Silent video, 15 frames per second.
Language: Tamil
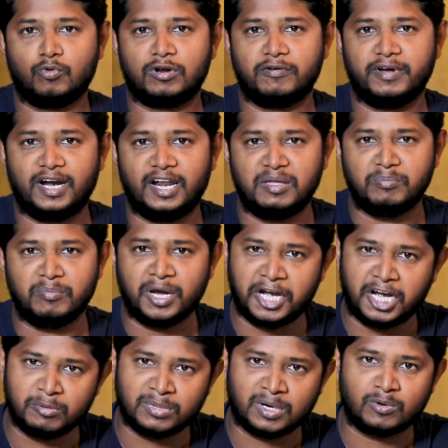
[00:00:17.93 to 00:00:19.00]
ஒருவேளை
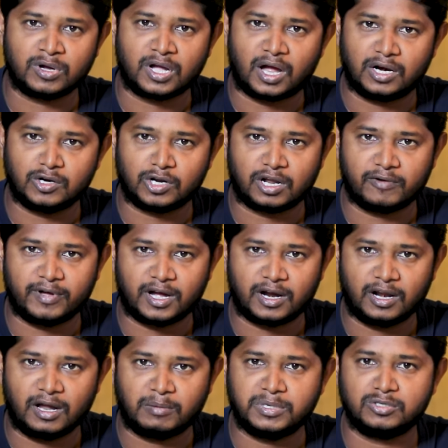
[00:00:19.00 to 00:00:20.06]
மீண்டும் அவங்க ஆளுநர்
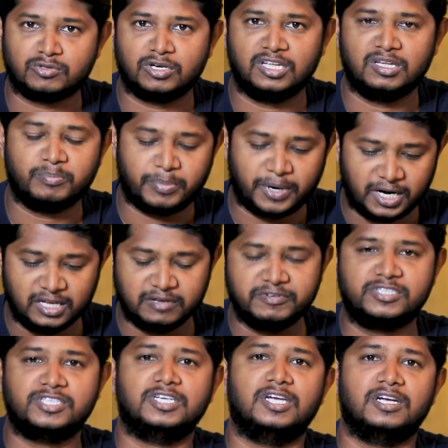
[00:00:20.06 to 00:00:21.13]
ஆவாங்களா அப்படின்னு சொல்லி பல
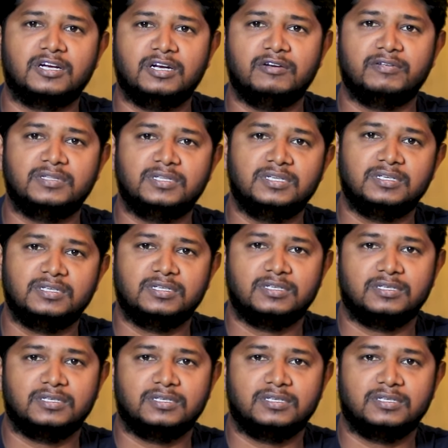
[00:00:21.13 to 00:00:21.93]
விஷயங்கள் வந்து